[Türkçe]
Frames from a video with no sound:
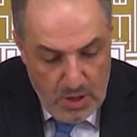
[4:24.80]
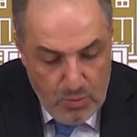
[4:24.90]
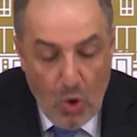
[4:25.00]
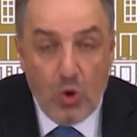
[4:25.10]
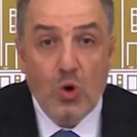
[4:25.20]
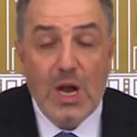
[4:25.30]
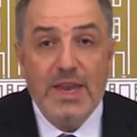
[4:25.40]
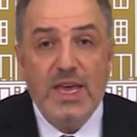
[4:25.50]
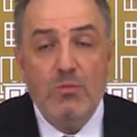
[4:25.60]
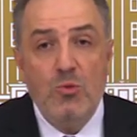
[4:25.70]
Bu olgular
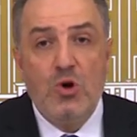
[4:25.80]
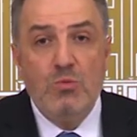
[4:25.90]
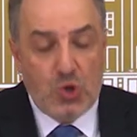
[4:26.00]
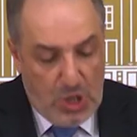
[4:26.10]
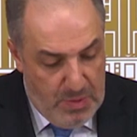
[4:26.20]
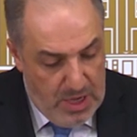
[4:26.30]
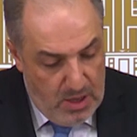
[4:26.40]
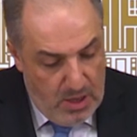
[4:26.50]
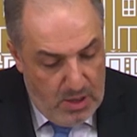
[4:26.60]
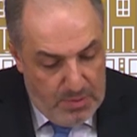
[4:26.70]
yetmiyormuş gibi
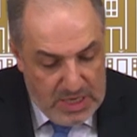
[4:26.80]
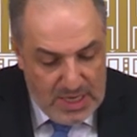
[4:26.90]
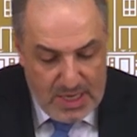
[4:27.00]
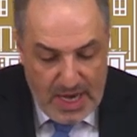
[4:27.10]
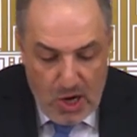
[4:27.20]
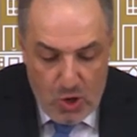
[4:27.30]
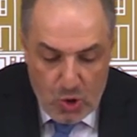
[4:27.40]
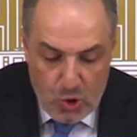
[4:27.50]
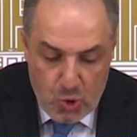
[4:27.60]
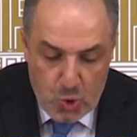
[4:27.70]
bir de terör
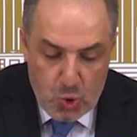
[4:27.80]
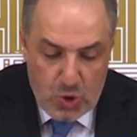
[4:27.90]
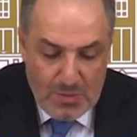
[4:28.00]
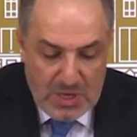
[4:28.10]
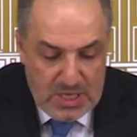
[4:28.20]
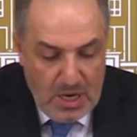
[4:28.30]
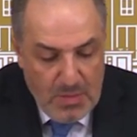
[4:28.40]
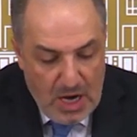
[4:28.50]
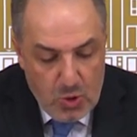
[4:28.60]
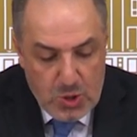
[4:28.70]
örgütü suçlamasına
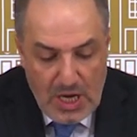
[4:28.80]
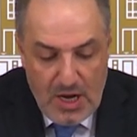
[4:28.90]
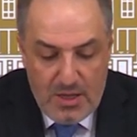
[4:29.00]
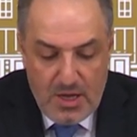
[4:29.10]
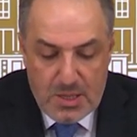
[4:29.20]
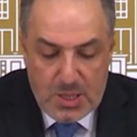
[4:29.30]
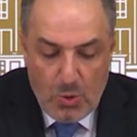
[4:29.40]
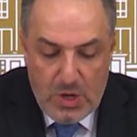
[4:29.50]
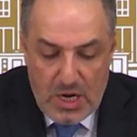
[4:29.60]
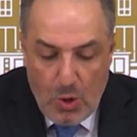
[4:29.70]
maruz kalanları
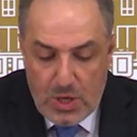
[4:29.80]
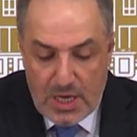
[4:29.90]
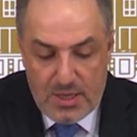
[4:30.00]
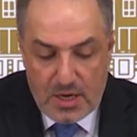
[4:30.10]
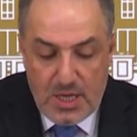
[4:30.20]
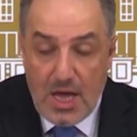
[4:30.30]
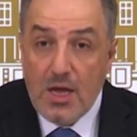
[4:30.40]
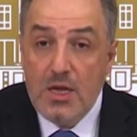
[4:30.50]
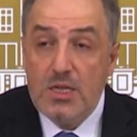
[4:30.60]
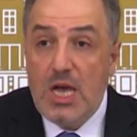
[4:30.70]
savunan avukatları
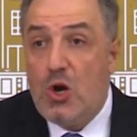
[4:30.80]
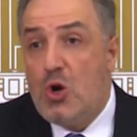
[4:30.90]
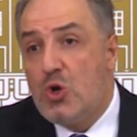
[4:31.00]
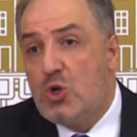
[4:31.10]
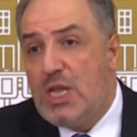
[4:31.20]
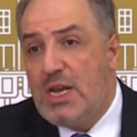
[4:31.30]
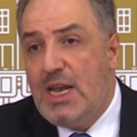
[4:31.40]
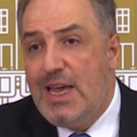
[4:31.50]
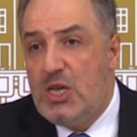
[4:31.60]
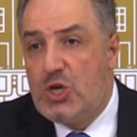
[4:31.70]
da terör
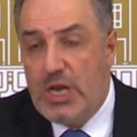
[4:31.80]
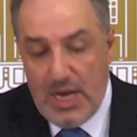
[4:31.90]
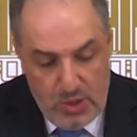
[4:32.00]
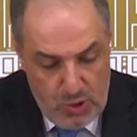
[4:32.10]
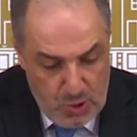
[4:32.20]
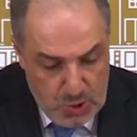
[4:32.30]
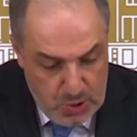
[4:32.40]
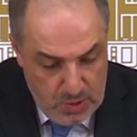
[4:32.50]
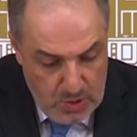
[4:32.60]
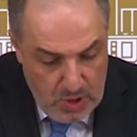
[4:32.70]
örgütleriyle
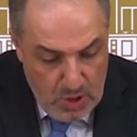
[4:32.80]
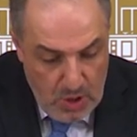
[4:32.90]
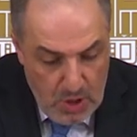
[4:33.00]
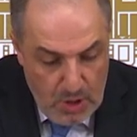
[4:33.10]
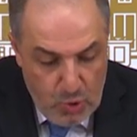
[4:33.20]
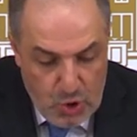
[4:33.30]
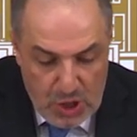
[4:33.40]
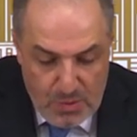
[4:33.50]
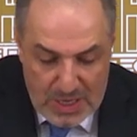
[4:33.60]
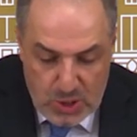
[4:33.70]
ilişkilendiriyoruz. Bu
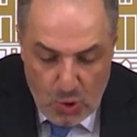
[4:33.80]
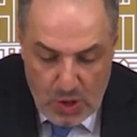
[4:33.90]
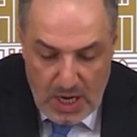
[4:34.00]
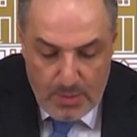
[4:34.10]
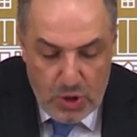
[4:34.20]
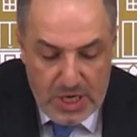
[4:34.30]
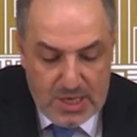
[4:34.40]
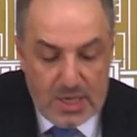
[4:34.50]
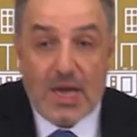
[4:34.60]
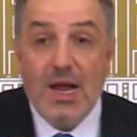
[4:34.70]
çıkmaz sokağa bu
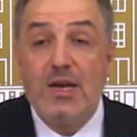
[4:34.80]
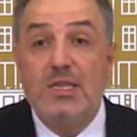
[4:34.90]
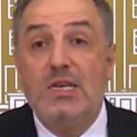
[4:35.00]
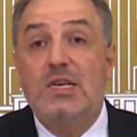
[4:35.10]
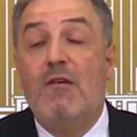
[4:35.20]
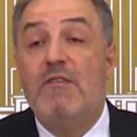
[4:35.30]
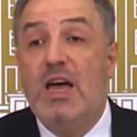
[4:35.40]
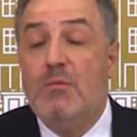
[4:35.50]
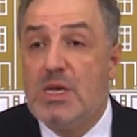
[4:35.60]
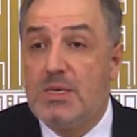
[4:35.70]
iktidar artık
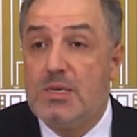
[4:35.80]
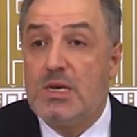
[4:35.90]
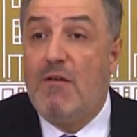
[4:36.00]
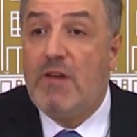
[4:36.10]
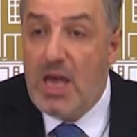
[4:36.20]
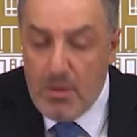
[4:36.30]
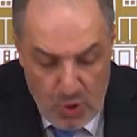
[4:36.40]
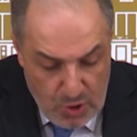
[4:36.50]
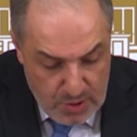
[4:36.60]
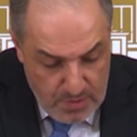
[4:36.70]
kavrayamaz,
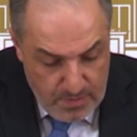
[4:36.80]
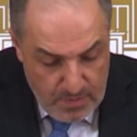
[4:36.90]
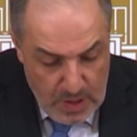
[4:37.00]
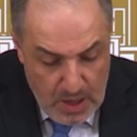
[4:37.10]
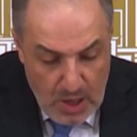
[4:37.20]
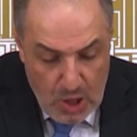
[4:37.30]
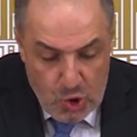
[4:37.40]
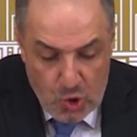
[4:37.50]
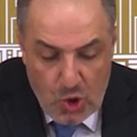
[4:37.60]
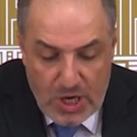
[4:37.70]
kavrayamıyor.
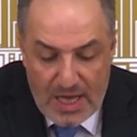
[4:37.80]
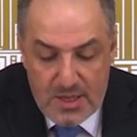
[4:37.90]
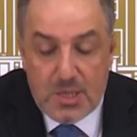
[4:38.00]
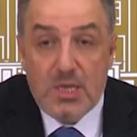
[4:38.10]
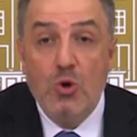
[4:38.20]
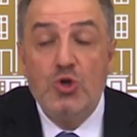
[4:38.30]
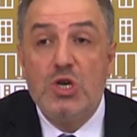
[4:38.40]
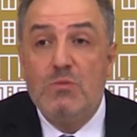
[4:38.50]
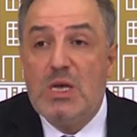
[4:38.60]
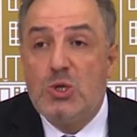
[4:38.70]
Çünkü kendisi de o
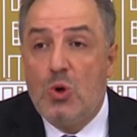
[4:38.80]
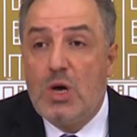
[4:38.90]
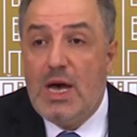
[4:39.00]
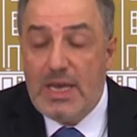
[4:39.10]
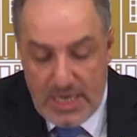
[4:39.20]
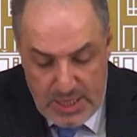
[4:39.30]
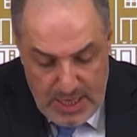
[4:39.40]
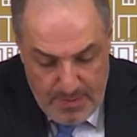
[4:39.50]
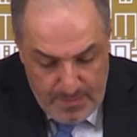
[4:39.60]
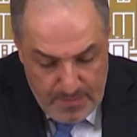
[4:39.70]
çıkmaz sokağa girdi.